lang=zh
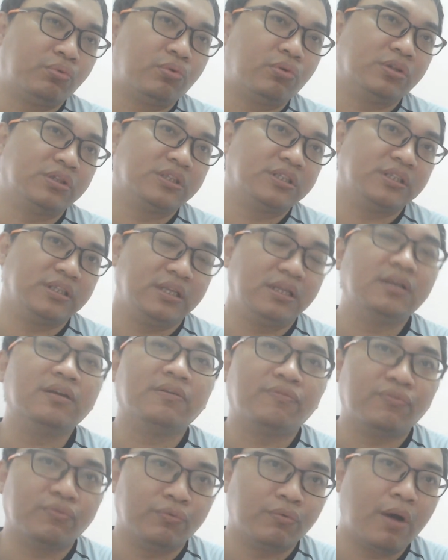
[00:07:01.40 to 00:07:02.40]
是一个
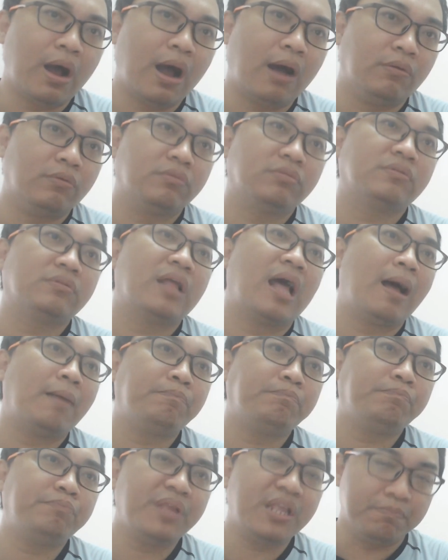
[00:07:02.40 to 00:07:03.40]
符号，它
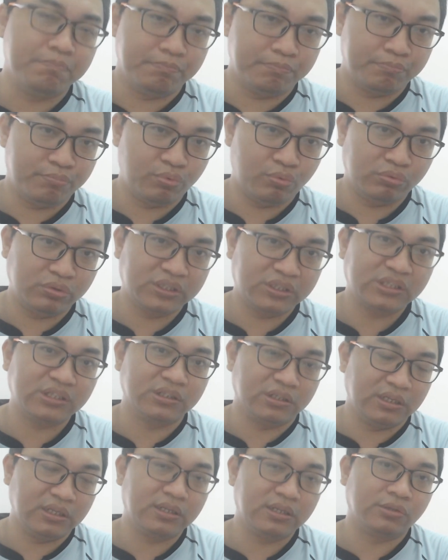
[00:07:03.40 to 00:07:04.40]
并不是
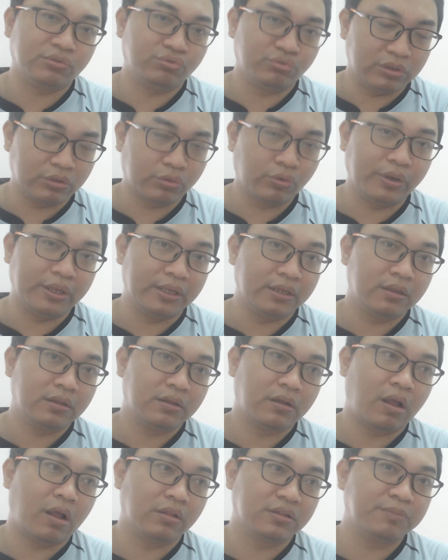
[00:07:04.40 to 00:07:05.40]
一个绝对
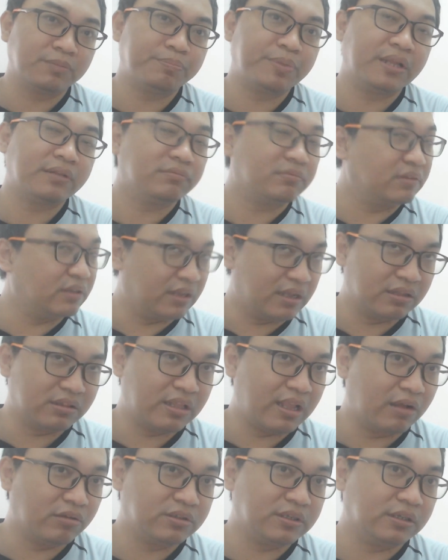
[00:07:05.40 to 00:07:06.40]
啊。这边你要
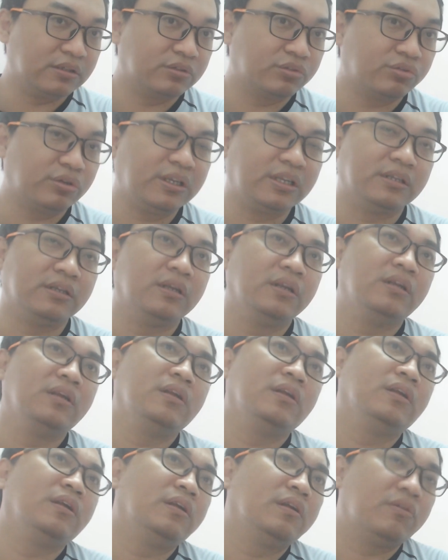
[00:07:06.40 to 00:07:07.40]
了解，所以。
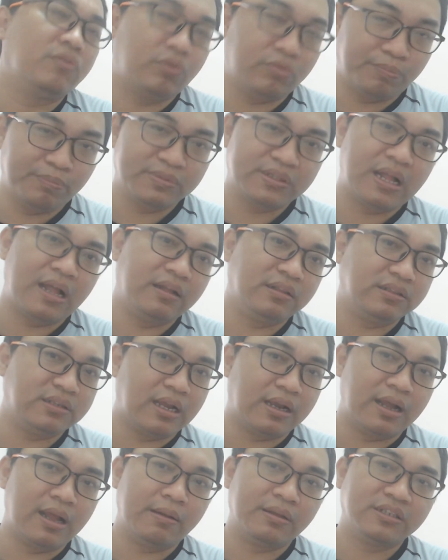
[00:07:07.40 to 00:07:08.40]
我们常常
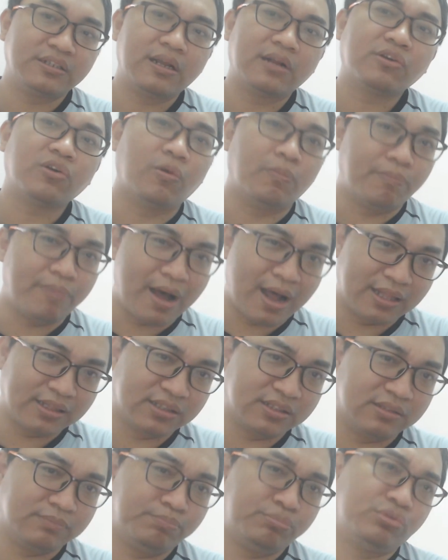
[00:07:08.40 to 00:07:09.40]
讲啊，相同八
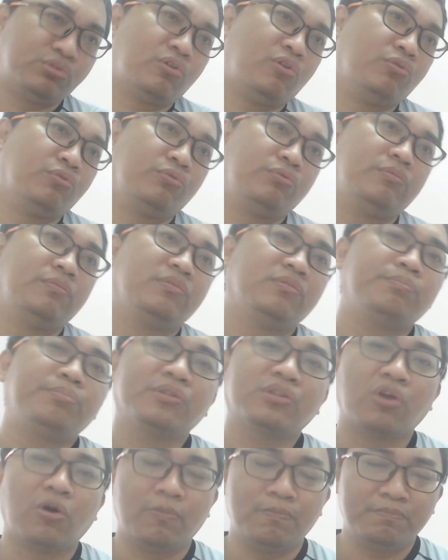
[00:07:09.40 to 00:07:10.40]
字不同不
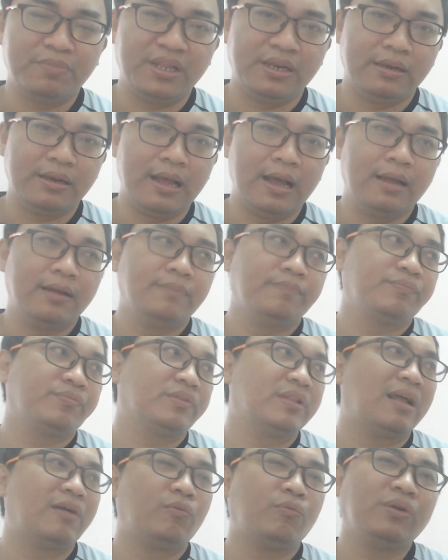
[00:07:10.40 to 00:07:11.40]
同命啊。
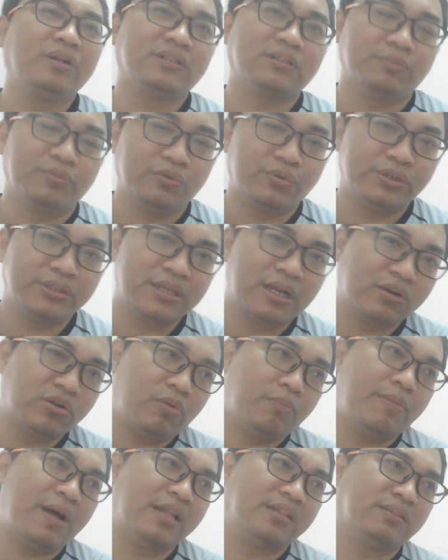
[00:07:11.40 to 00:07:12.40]
那为什么会相
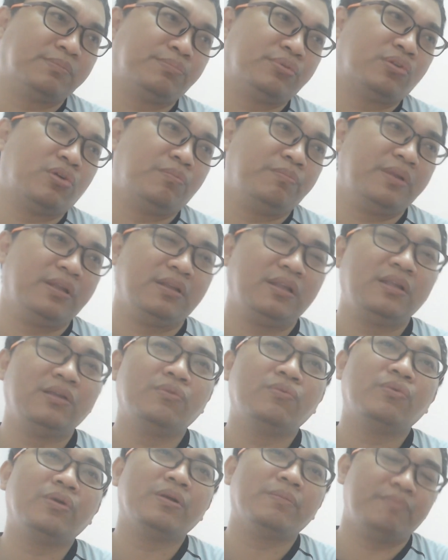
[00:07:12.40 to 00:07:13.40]
同八字不同命？
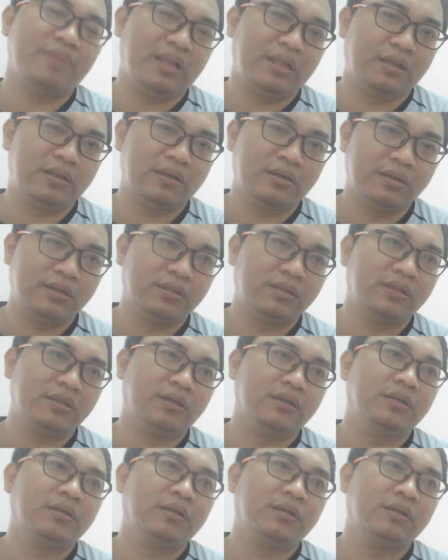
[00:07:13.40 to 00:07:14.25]
因为每个人的